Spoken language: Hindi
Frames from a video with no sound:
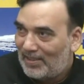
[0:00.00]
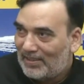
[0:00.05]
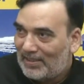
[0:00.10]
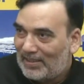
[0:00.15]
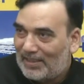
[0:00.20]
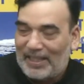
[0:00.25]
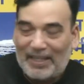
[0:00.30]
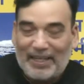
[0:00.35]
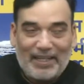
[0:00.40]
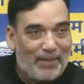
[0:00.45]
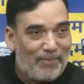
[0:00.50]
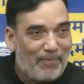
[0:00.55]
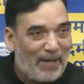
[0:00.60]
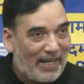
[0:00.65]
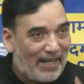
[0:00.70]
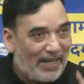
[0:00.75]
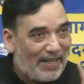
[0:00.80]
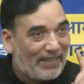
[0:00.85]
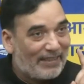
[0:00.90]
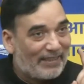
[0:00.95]
तीन
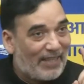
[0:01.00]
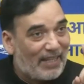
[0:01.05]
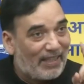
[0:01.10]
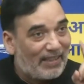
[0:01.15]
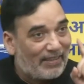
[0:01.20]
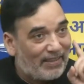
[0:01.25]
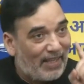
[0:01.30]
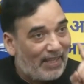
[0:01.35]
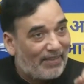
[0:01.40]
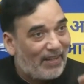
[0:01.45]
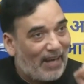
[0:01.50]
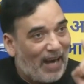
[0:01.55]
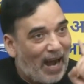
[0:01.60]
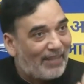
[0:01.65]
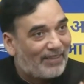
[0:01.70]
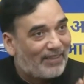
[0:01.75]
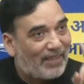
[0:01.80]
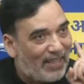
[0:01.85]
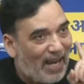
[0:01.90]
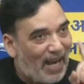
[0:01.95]
महीने तक दिन
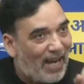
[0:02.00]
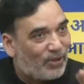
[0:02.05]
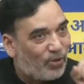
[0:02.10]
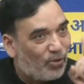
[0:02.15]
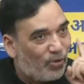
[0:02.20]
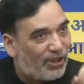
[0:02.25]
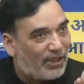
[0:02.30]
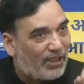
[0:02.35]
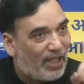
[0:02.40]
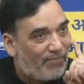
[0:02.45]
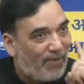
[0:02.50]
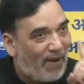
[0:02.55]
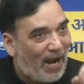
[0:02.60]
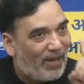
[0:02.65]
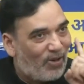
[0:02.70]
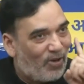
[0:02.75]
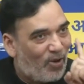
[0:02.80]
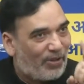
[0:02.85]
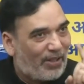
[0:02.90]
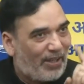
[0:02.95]
रात जांच हुई थी
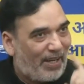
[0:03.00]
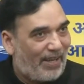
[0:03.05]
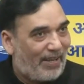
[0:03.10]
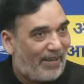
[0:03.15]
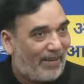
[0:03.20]
फाइलों की